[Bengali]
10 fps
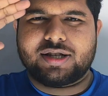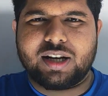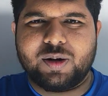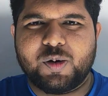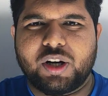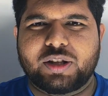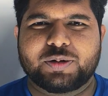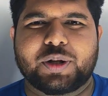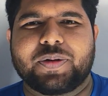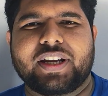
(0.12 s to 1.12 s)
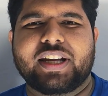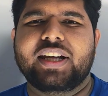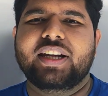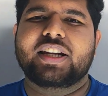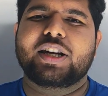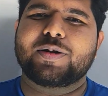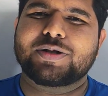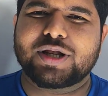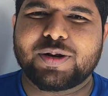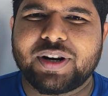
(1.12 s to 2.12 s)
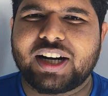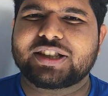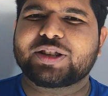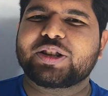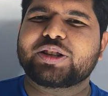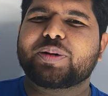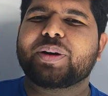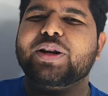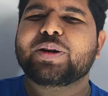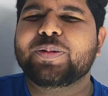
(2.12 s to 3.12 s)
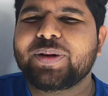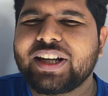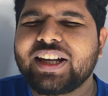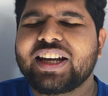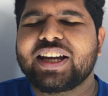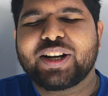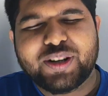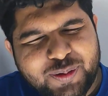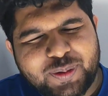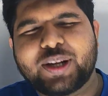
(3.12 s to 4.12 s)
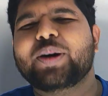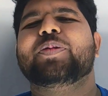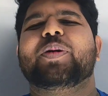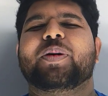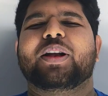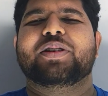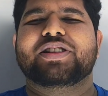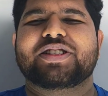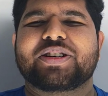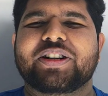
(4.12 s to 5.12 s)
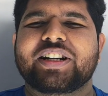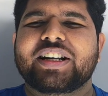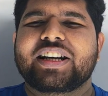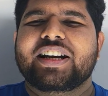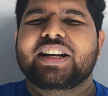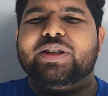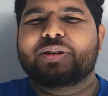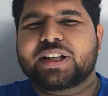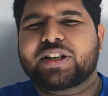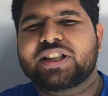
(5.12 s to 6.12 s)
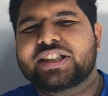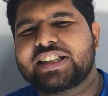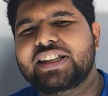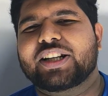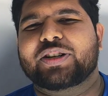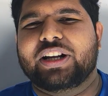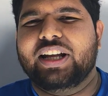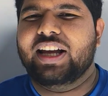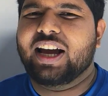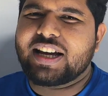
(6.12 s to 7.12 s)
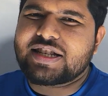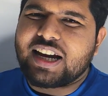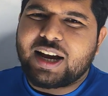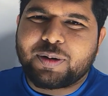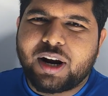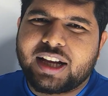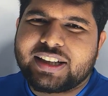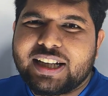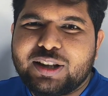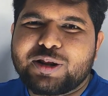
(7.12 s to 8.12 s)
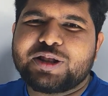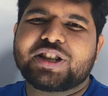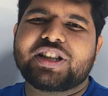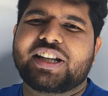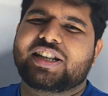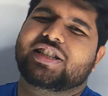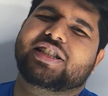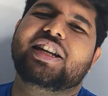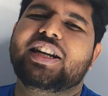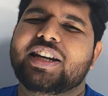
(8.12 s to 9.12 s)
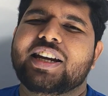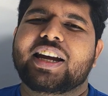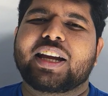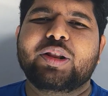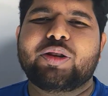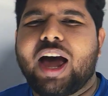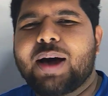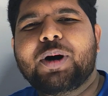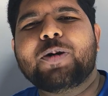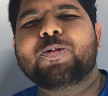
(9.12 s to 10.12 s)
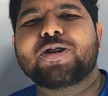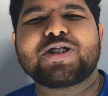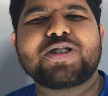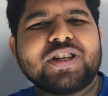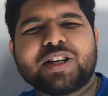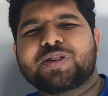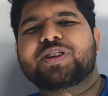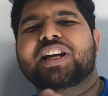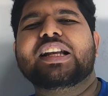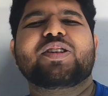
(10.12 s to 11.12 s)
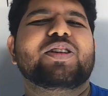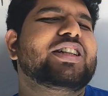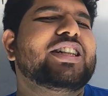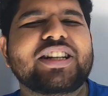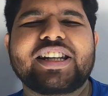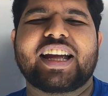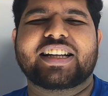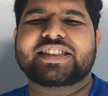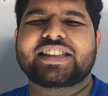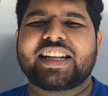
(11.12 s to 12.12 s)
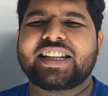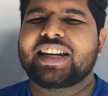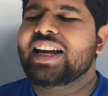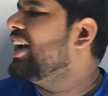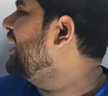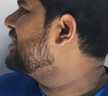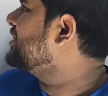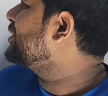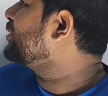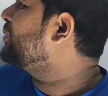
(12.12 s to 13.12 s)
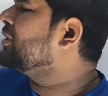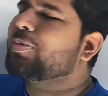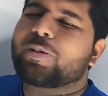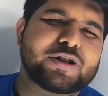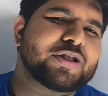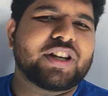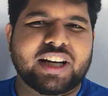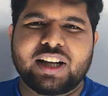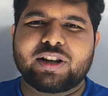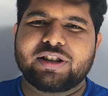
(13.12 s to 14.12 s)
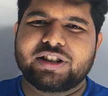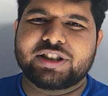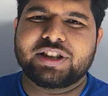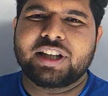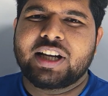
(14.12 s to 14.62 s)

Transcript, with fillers: আসসালামু আলাইকুম সবাইকে কি অবস্থা সবার আশা করি সবাই খুবই খুবই খুবই ভালো আছো তোমাদের কথা চিন্তা করে আজকে আবার হাতে ক্যালকুলেশন নিয়ে এসেছি কিন্তু আমার পছন্দের কোনো ক্যালকুলেশন নিয়ে আসি নেই এসেছি তোমাদের পছন্দের ক্যালকুলেশন